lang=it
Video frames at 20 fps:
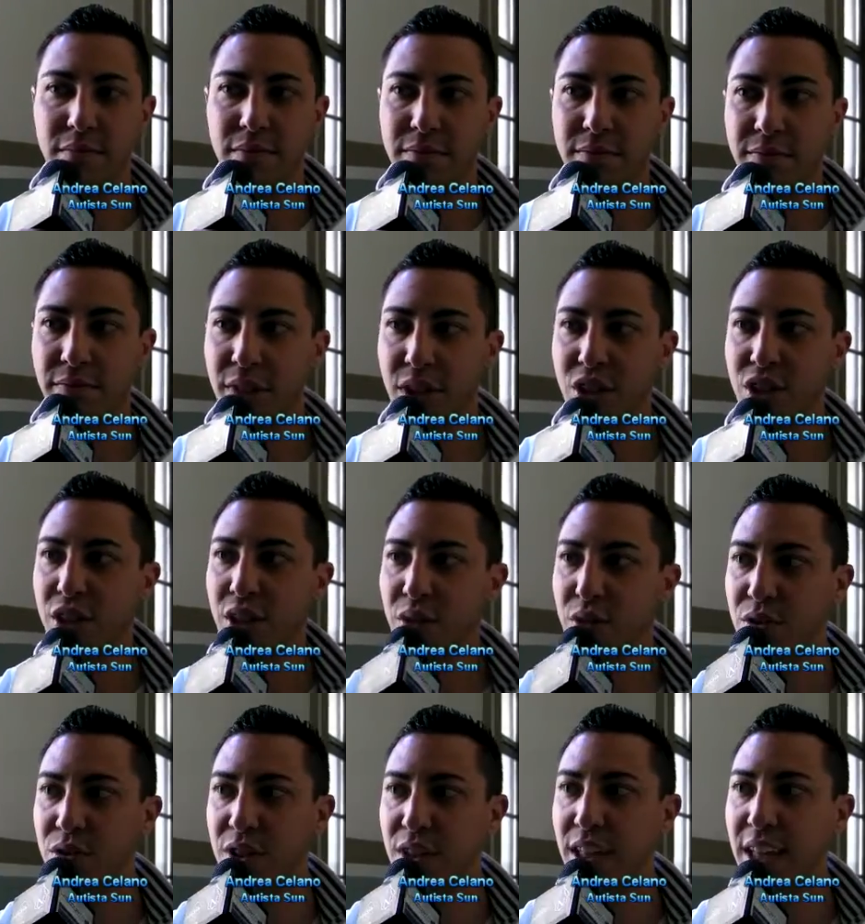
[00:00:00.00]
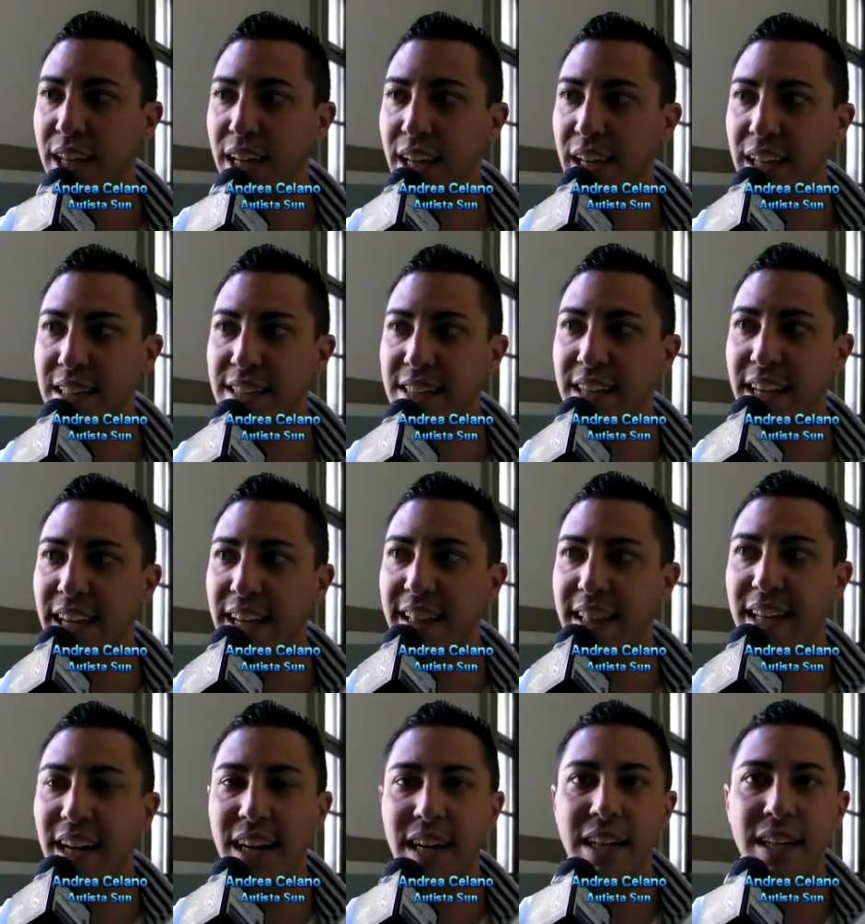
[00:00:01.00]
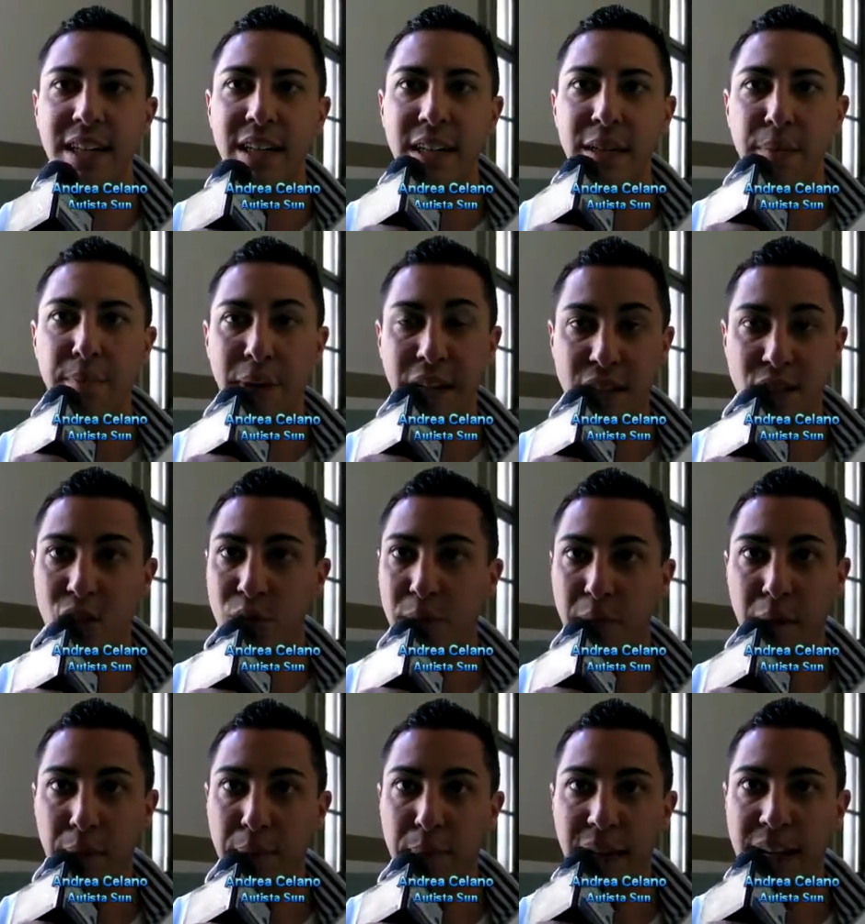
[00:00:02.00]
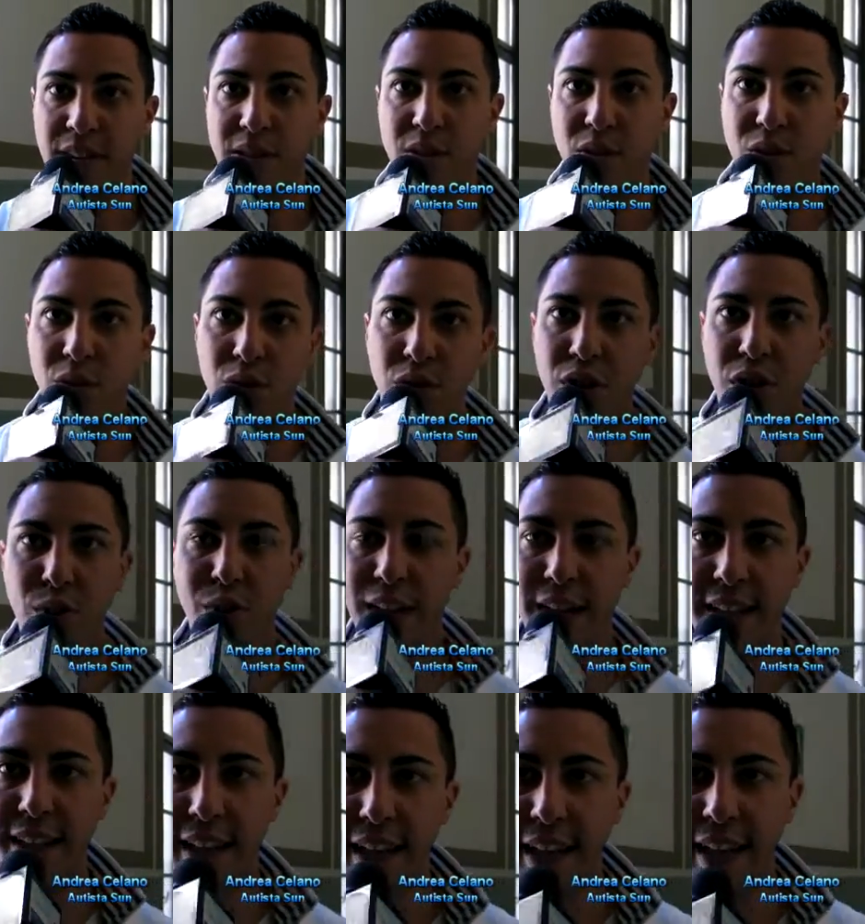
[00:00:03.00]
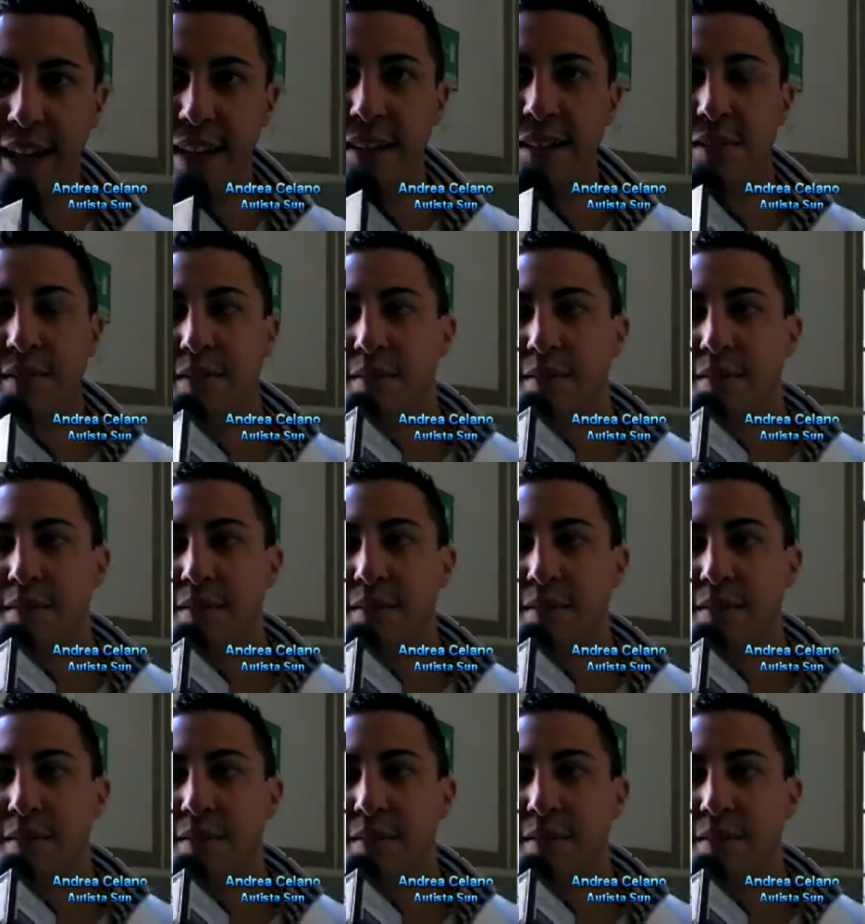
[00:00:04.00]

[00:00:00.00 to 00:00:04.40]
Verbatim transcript: facendo sì che l'azienda pezzo per pezzo continui a cadere.